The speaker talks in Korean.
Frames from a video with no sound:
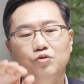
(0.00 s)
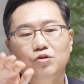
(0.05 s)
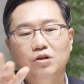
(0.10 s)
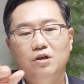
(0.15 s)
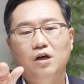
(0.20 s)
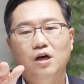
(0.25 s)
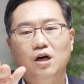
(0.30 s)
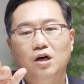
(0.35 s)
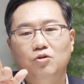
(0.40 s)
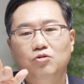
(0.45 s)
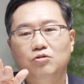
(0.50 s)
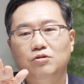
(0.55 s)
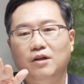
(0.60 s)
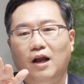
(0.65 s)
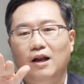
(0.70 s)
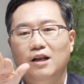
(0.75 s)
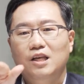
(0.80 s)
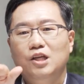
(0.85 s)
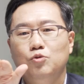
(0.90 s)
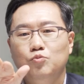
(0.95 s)
물가하고
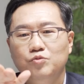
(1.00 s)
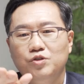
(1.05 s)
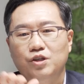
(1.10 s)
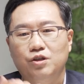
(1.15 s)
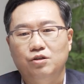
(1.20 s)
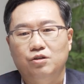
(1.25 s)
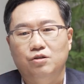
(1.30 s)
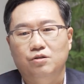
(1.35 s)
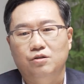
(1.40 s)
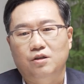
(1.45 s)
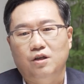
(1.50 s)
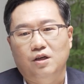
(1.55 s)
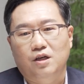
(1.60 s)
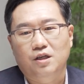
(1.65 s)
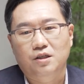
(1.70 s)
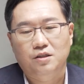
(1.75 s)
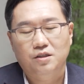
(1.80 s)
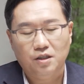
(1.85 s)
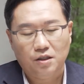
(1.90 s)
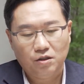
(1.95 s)
달리 움직였던
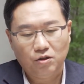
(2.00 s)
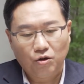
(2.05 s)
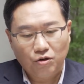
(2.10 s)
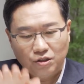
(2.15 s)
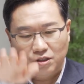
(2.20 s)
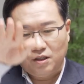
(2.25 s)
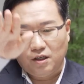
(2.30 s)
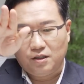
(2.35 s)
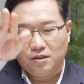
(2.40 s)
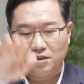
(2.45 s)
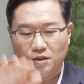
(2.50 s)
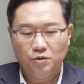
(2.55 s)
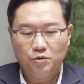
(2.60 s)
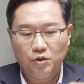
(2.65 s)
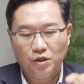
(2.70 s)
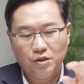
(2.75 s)
때가 이제 떨어질 때가 있어요.